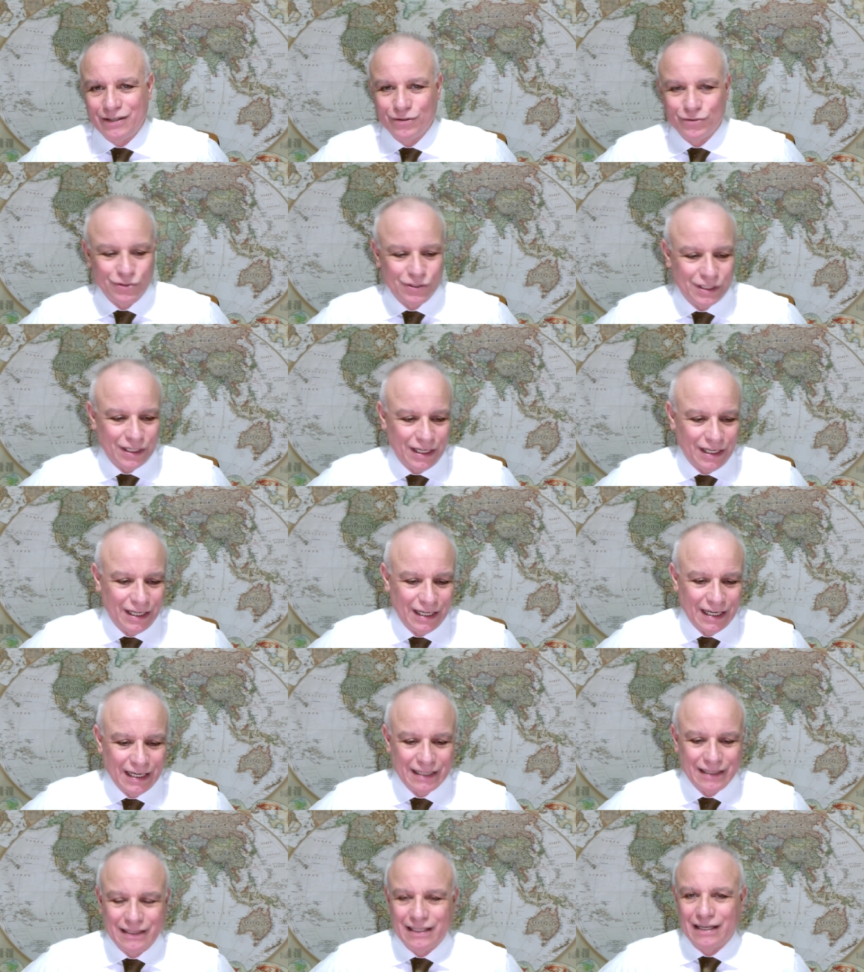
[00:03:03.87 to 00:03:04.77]
non si
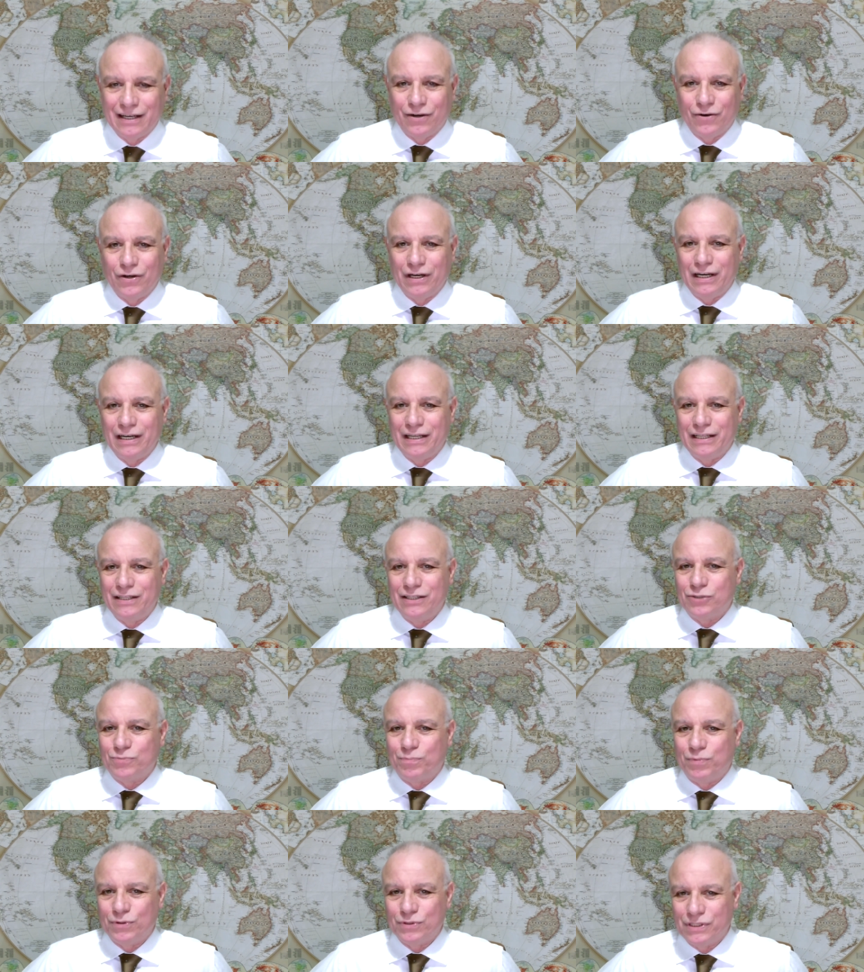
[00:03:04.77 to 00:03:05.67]
attengono alle
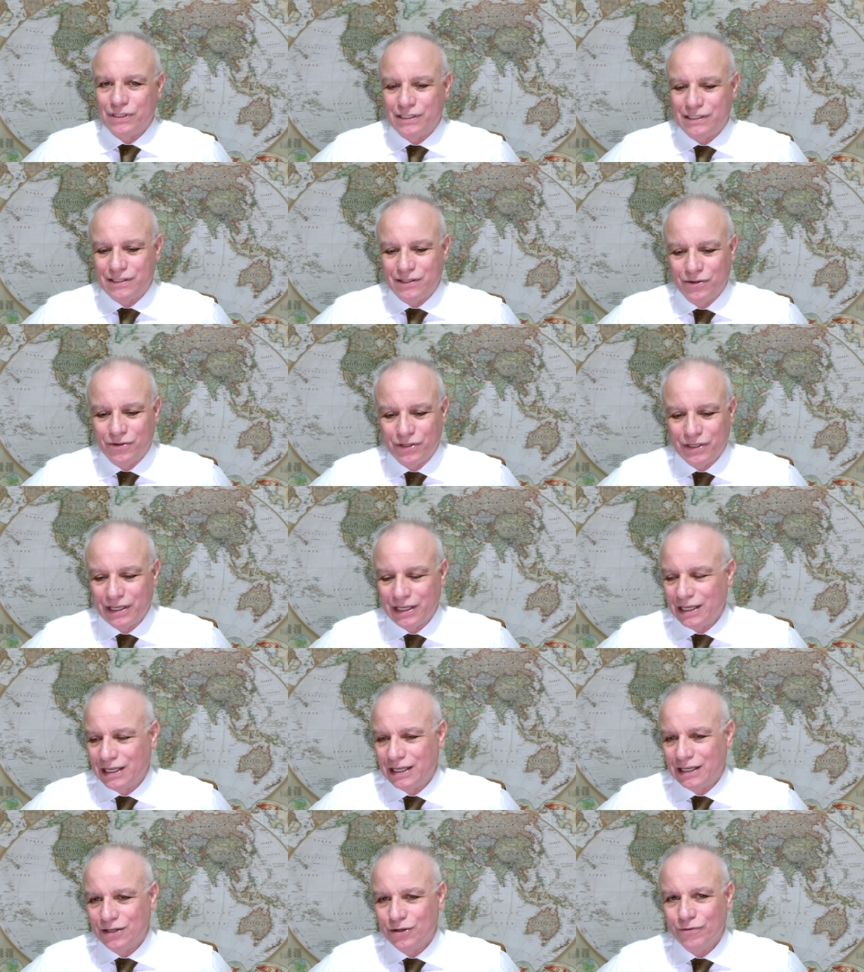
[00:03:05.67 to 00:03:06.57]

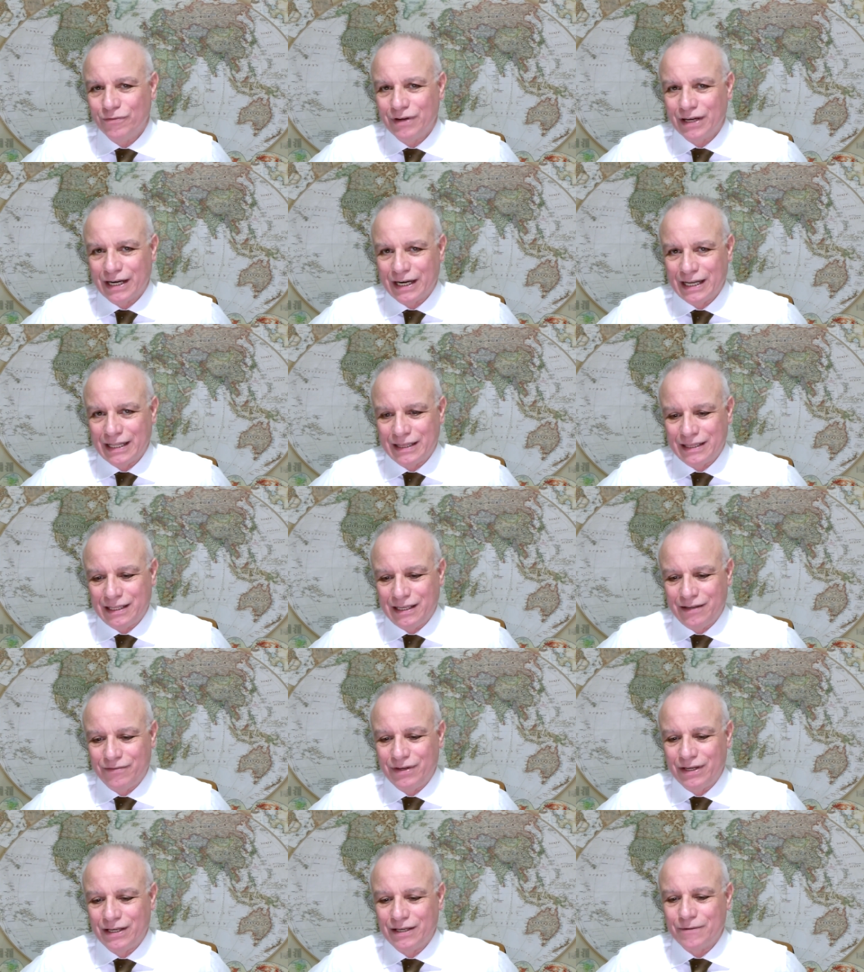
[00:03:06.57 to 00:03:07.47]
disposizioni
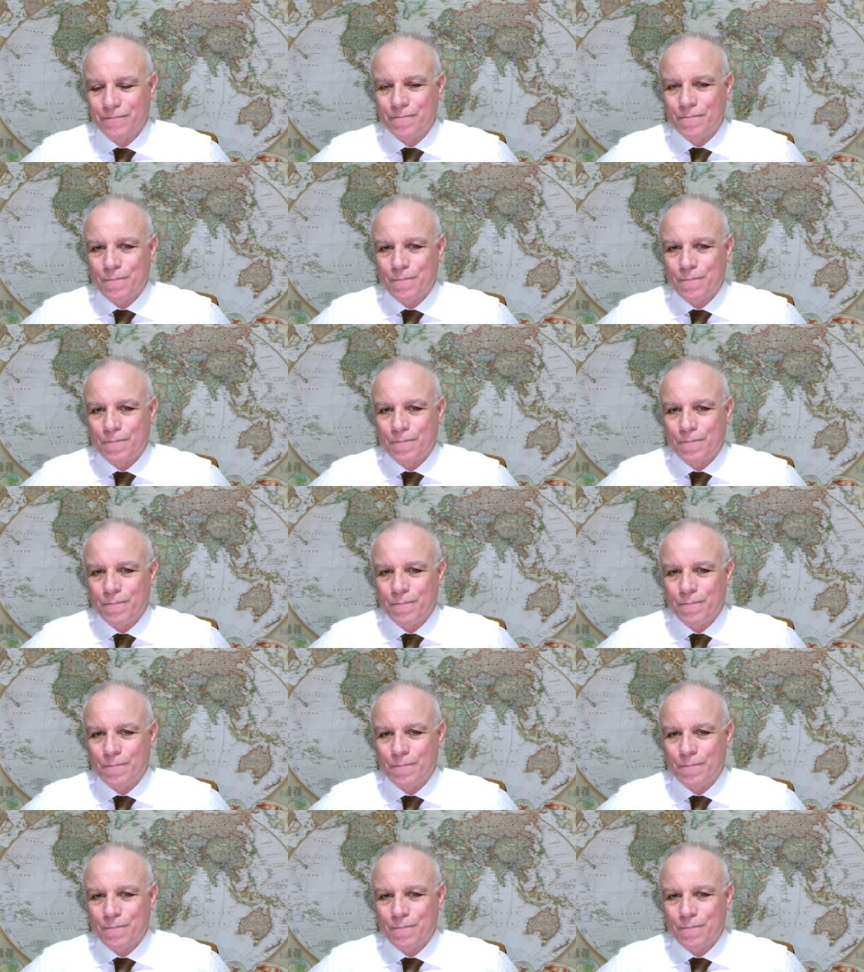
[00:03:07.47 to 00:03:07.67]
governative.